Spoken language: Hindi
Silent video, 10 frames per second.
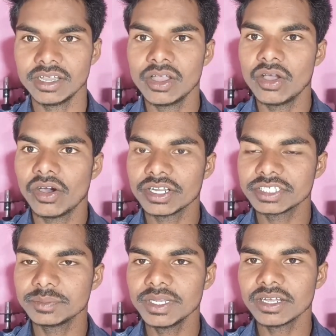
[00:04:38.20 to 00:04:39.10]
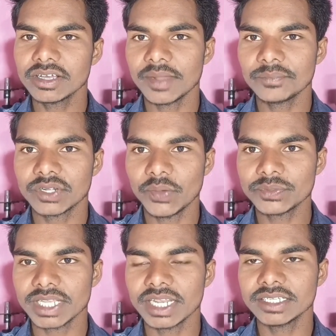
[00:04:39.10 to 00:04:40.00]
हैं और इसमें अगर आप
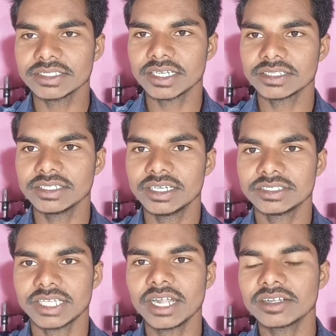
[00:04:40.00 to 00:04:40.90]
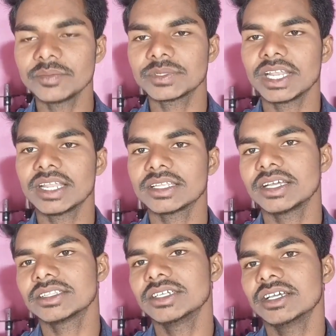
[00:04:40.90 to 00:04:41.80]
टॉप चलाना चाहते हैं चार टॉप चलाना
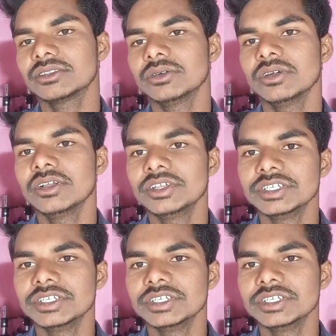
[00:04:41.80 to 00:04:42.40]
चाहते हैं तो